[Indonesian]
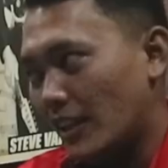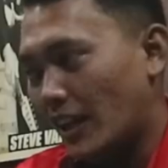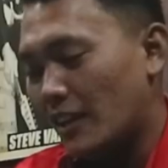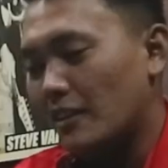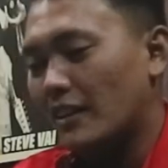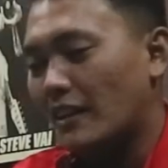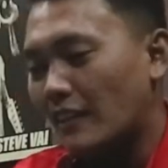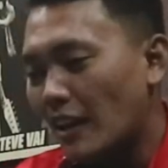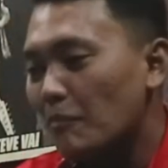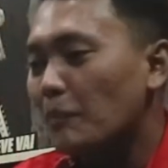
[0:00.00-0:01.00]
ya kan,
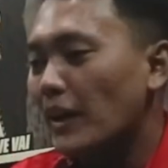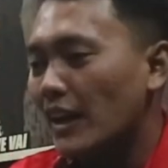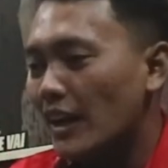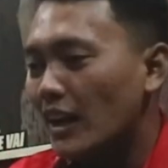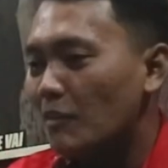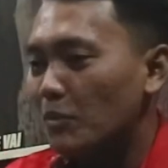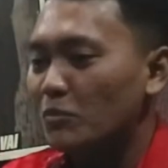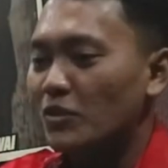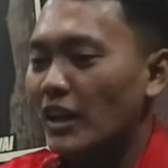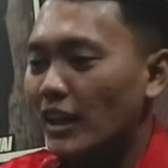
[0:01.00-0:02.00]
tentang Perda
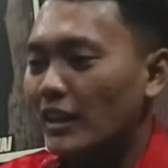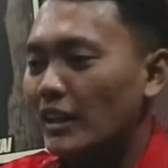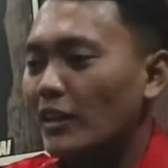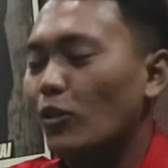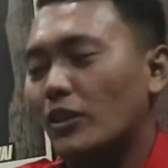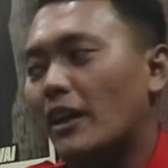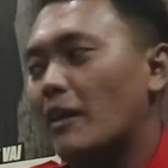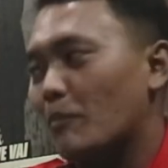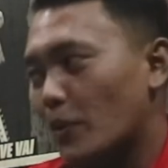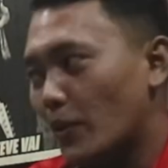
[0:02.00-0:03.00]
Kepemudaan di Kota
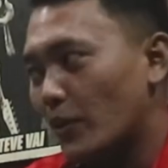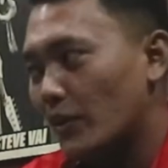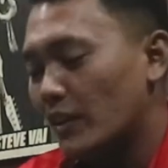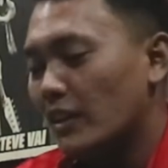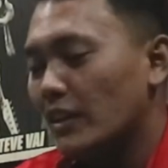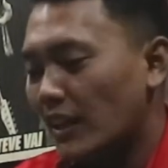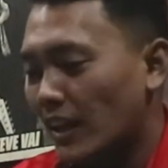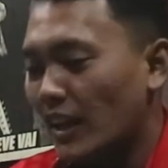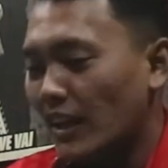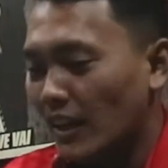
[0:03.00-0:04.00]
Depok.
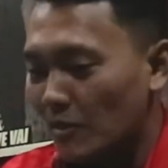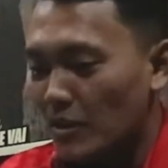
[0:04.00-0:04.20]
Kira-kira